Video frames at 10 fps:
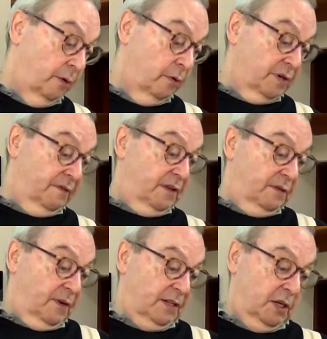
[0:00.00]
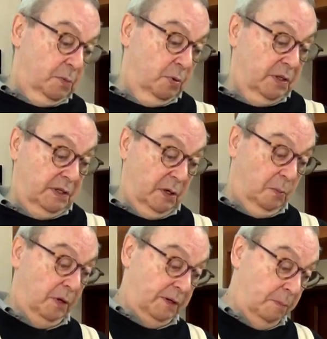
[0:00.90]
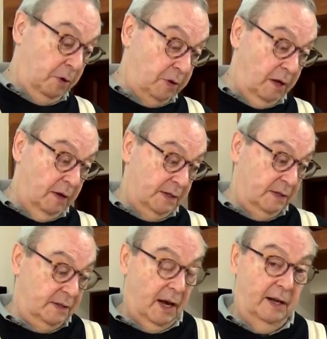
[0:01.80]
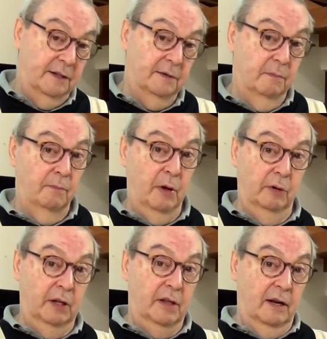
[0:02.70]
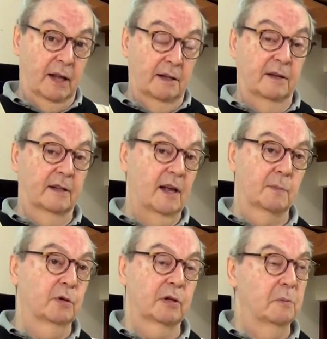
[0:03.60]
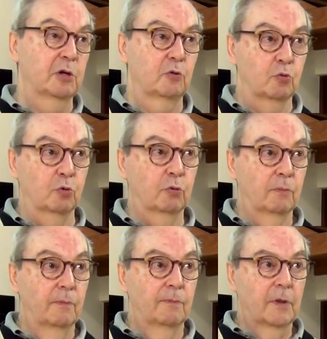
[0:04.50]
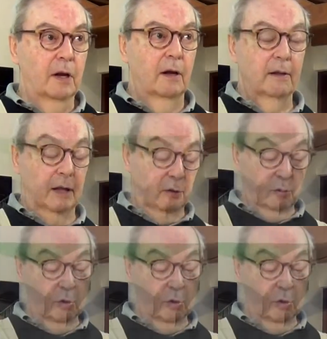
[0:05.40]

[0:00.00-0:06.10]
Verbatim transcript: Hoje, em vez de fazer exposição, por exemplo, eu tenho esse site meu na internet que tem absolutamente tudo. Tem